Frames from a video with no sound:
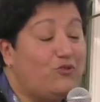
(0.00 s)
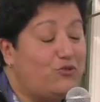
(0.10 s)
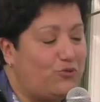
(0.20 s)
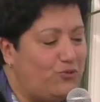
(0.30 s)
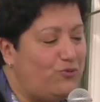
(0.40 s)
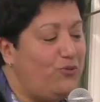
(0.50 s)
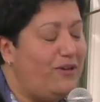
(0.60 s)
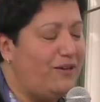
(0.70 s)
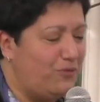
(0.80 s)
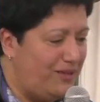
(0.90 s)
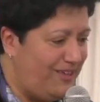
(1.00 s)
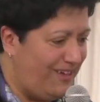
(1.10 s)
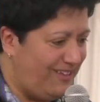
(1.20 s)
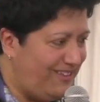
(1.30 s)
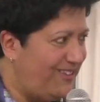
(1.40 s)
tous les
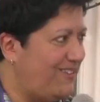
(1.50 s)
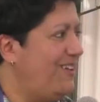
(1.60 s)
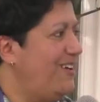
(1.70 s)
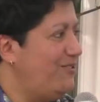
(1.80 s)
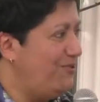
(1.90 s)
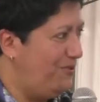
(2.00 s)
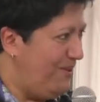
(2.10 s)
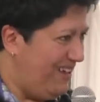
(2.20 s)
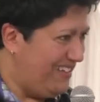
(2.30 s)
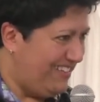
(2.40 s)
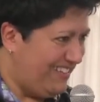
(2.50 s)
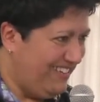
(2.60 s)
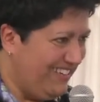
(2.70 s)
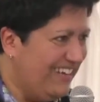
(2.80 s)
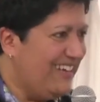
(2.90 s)
week-ends de
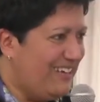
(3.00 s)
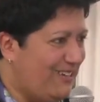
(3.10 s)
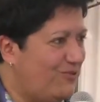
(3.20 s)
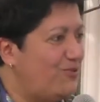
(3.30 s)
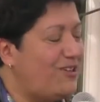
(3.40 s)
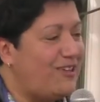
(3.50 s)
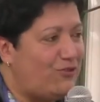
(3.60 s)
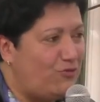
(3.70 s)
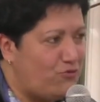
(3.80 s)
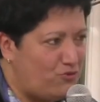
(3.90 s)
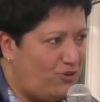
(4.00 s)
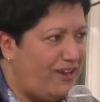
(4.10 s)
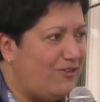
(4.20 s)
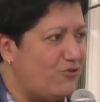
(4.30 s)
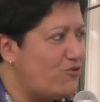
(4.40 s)
l'année. Et donc, il y a toujours
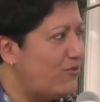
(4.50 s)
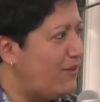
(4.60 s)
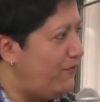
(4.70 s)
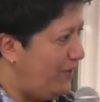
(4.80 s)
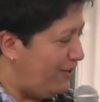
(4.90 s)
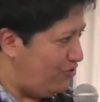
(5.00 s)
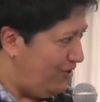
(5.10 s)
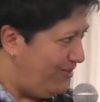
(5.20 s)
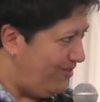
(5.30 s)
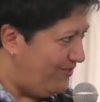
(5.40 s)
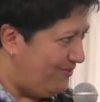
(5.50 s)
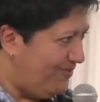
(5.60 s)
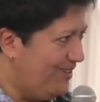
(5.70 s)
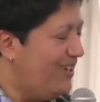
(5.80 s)
quelque chose à faire à Châtillon,